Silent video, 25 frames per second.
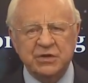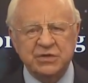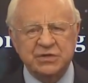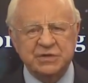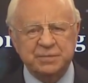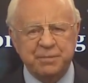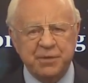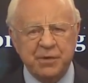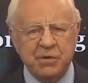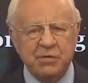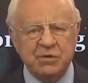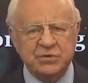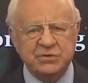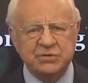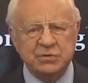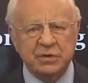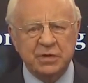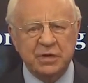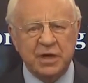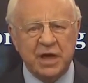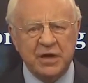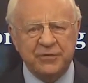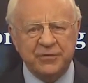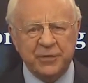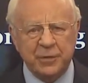et le
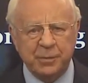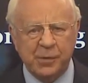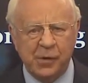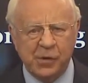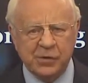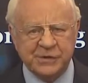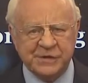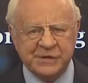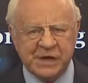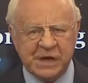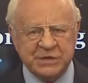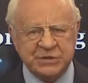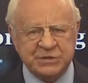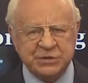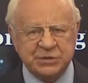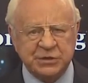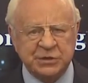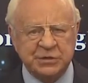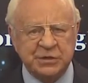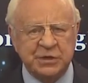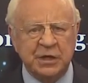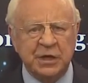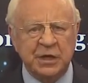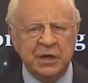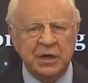potentiel spirituel de
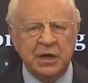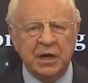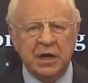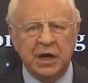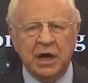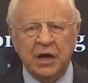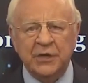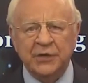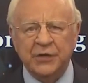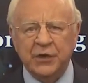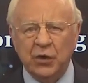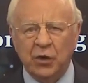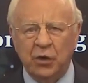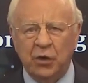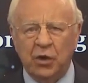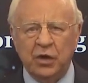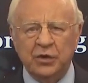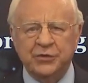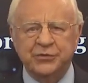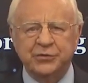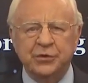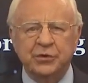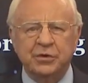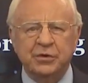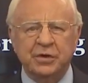leurs enfants sur
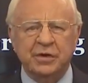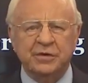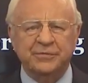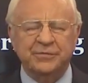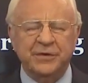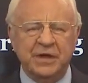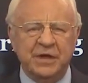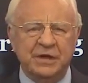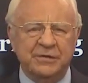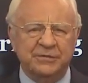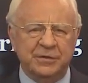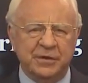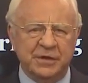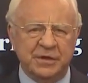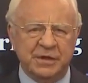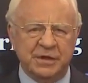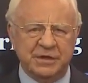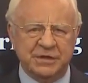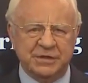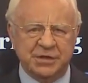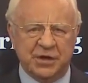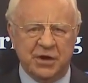l'autel des ténèbres.